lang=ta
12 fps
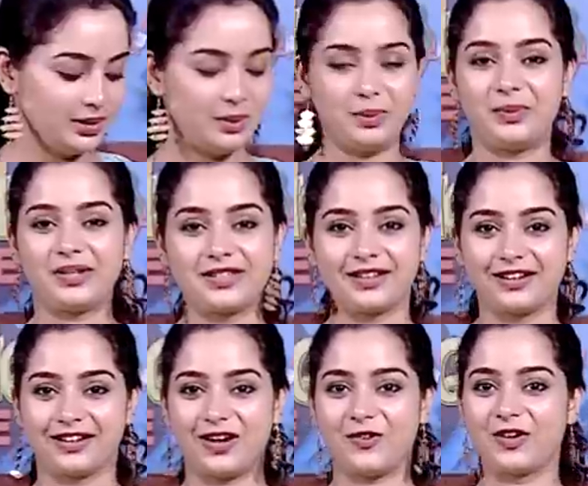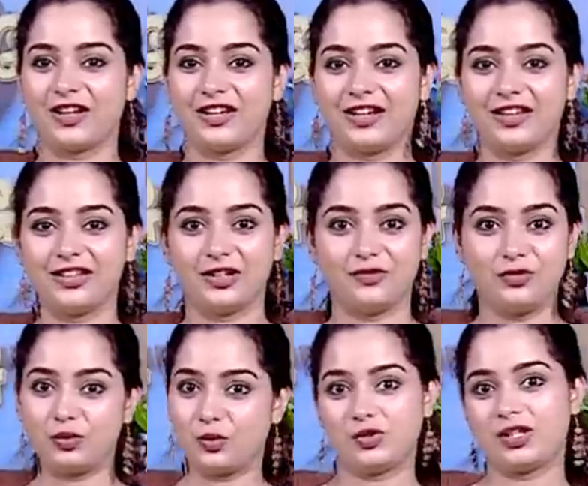நம்ம பசங்களுக்கு அவங்களுக்கு அந்த
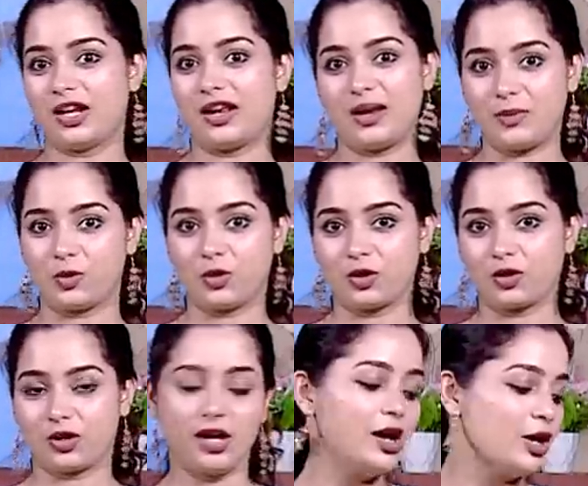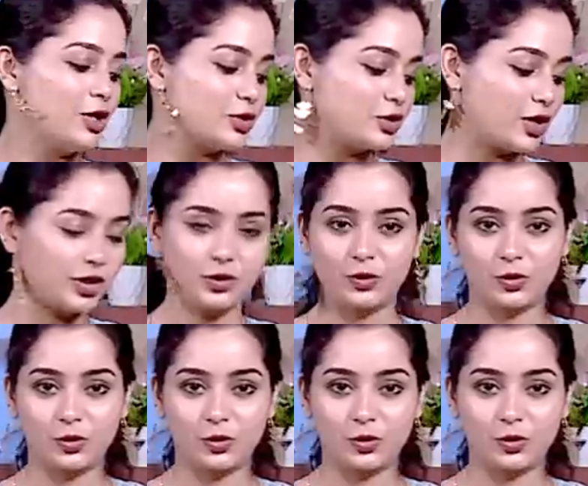ஃப்ரூட்ஸ் எல்லாம் நம்ம கொடுக்குறோம் ஸோ அது